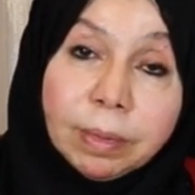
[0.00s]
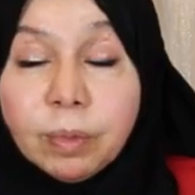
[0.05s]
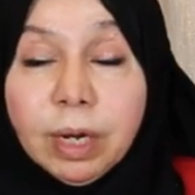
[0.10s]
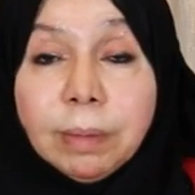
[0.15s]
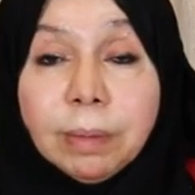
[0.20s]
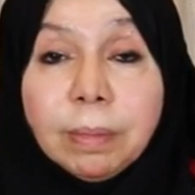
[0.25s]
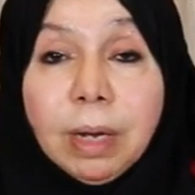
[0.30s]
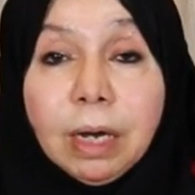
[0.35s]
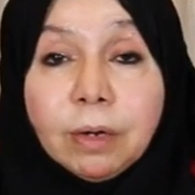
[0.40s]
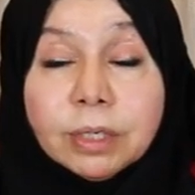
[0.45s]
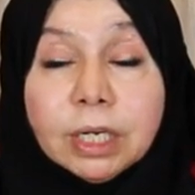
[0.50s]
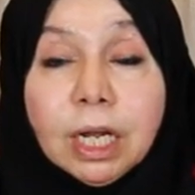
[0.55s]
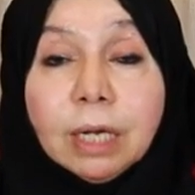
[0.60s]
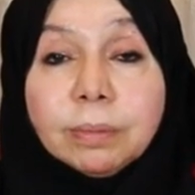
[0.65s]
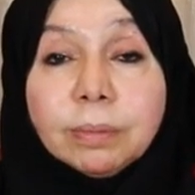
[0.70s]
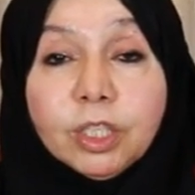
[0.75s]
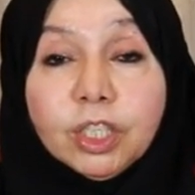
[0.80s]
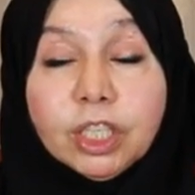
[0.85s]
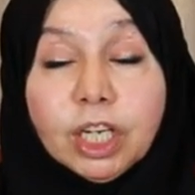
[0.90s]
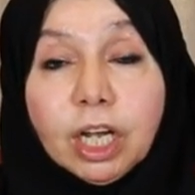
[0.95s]
مهم أوي
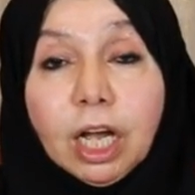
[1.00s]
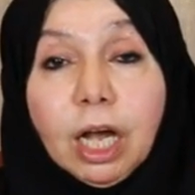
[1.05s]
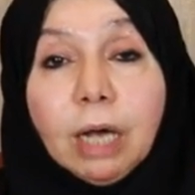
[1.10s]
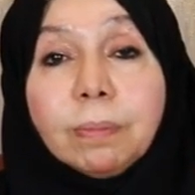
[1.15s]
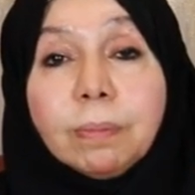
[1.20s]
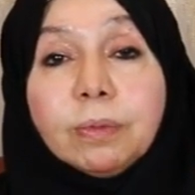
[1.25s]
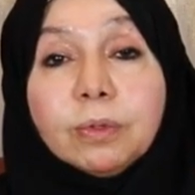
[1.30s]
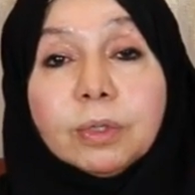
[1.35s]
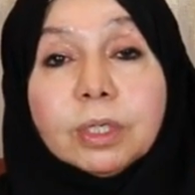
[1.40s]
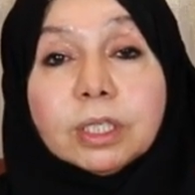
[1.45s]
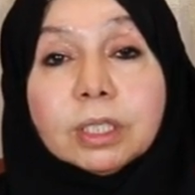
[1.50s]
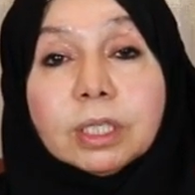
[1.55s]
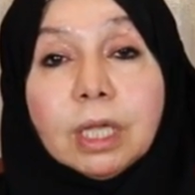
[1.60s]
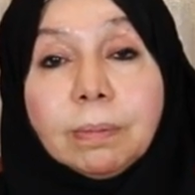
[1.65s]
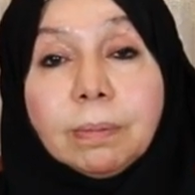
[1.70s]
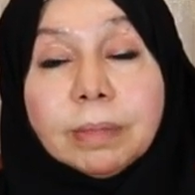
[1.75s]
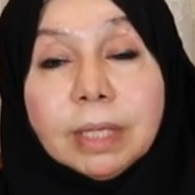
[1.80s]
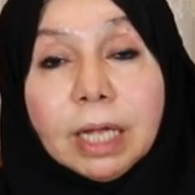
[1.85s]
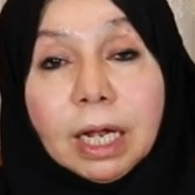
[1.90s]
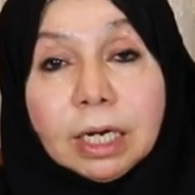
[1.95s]
نعمل تشيك أب
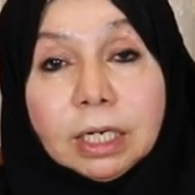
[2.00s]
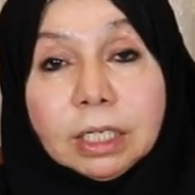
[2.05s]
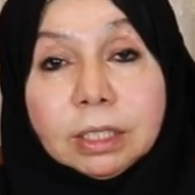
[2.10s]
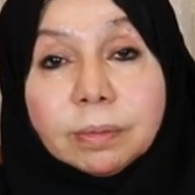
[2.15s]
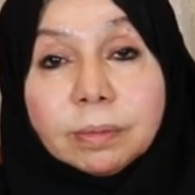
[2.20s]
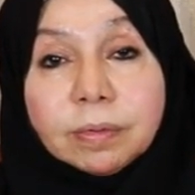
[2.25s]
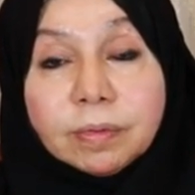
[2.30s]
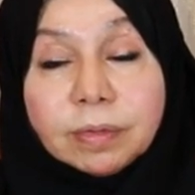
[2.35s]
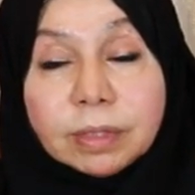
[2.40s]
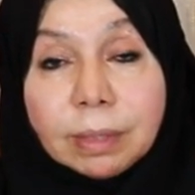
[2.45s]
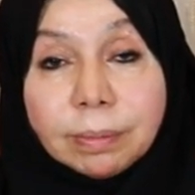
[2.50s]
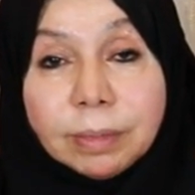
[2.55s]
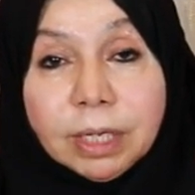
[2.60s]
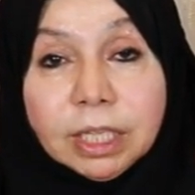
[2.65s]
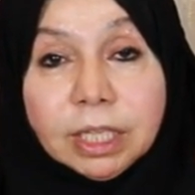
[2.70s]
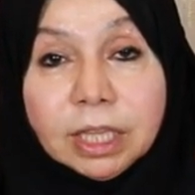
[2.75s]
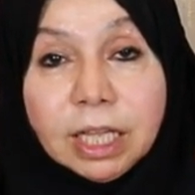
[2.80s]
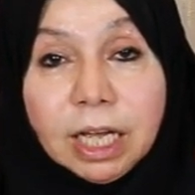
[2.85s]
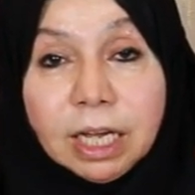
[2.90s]
ونطمن على نسبة فيتامين